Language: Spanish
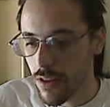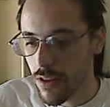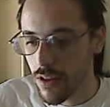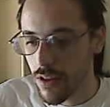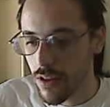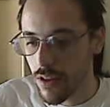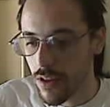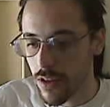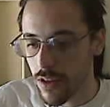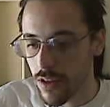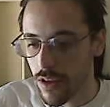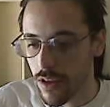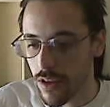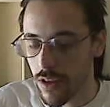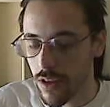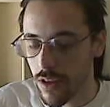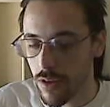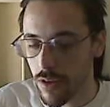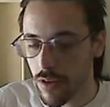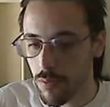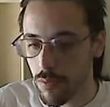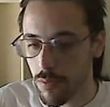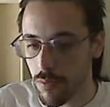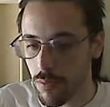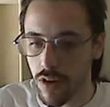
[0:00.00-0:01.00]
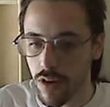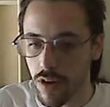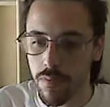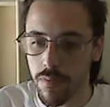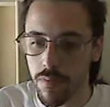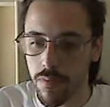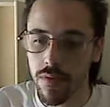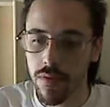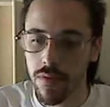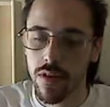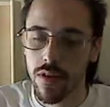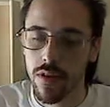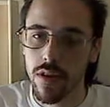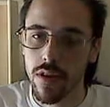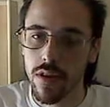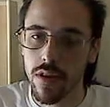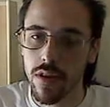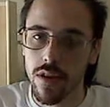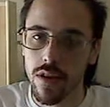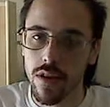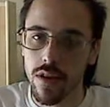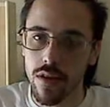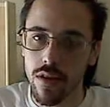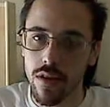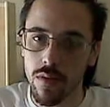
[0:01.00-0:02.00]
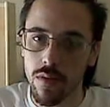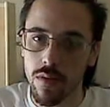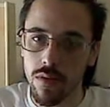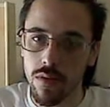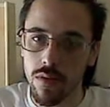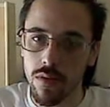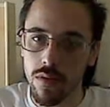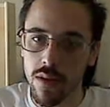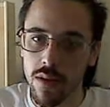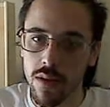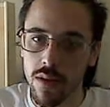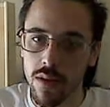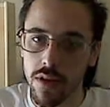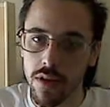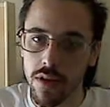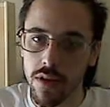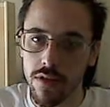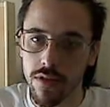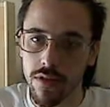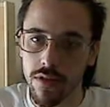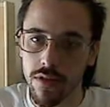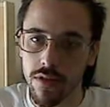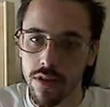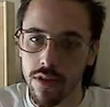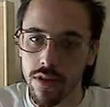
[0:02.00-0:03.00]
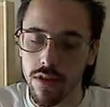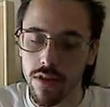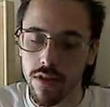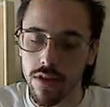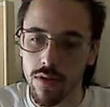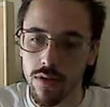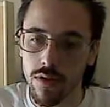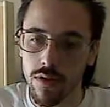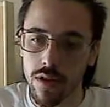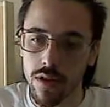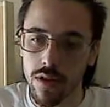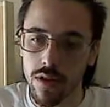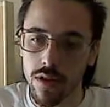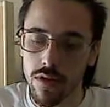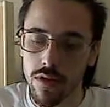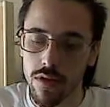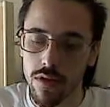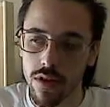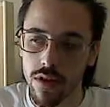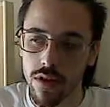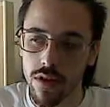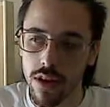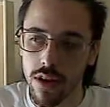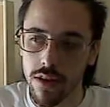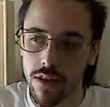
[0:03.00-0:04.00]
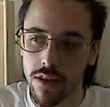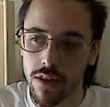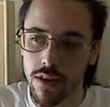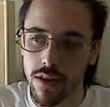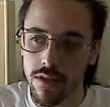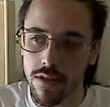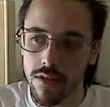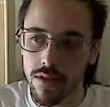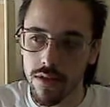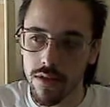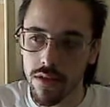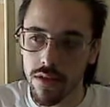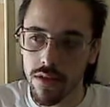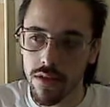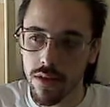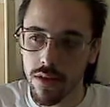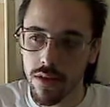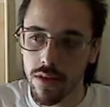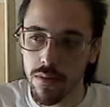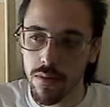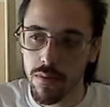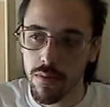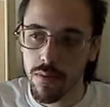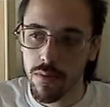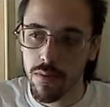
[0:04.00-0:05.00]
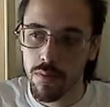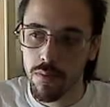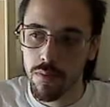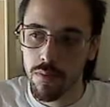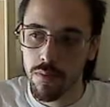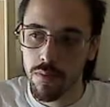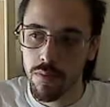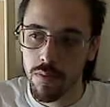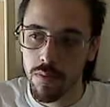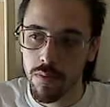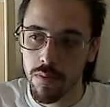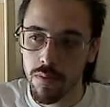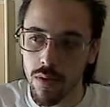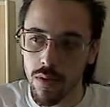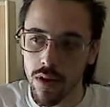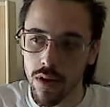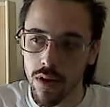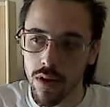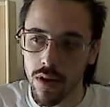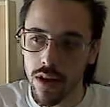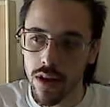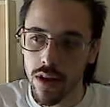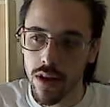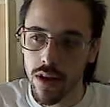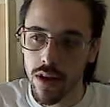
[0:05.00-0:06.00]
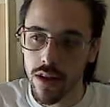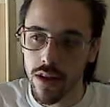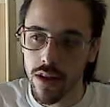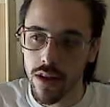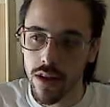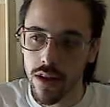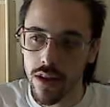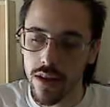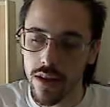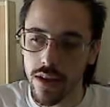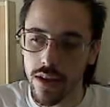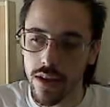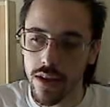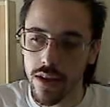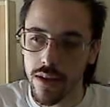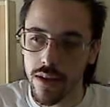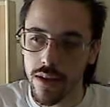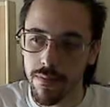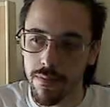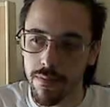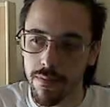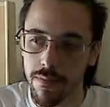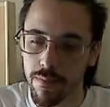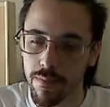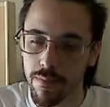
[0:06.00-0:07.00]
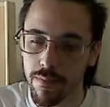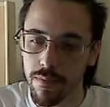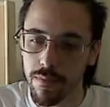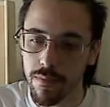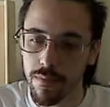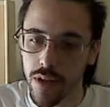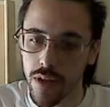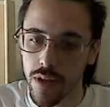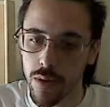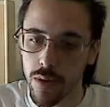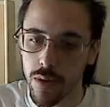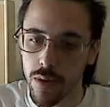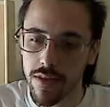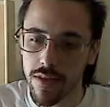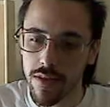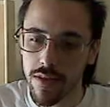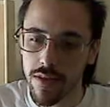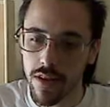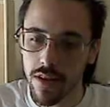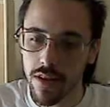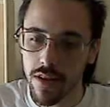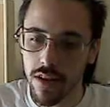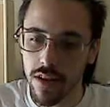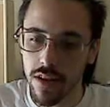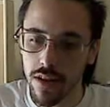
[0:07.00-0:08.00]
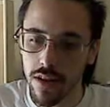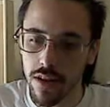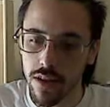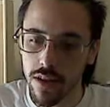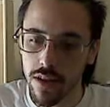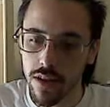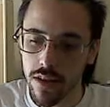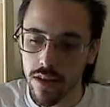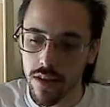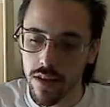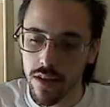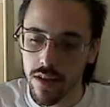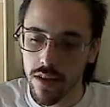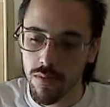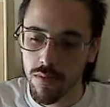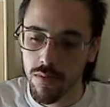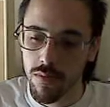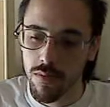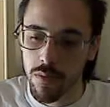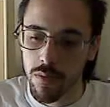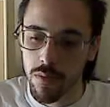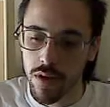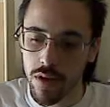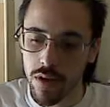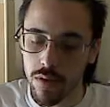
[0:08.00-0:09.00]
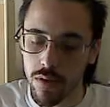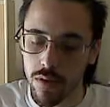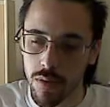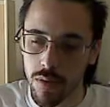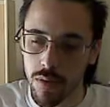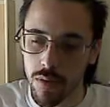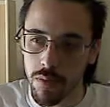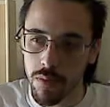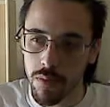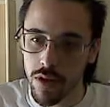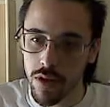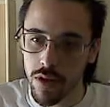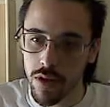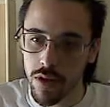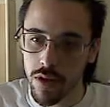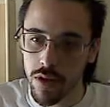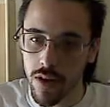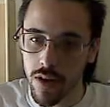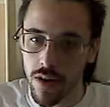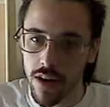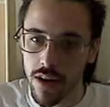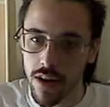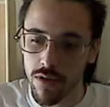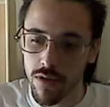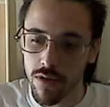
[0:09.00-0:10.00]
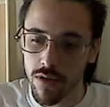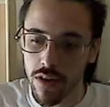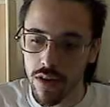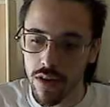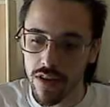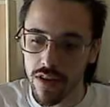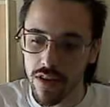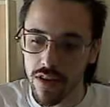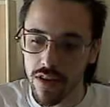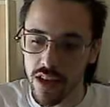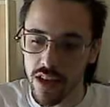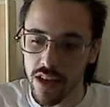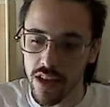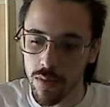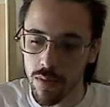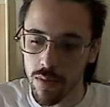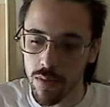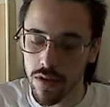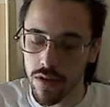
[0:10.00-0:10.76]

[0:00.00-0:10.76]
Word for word: Eh, bueno, una de mis eh, suscriptoras, eh, Paula de, Brasil, me, pidió que hablara sobre el yeísmo.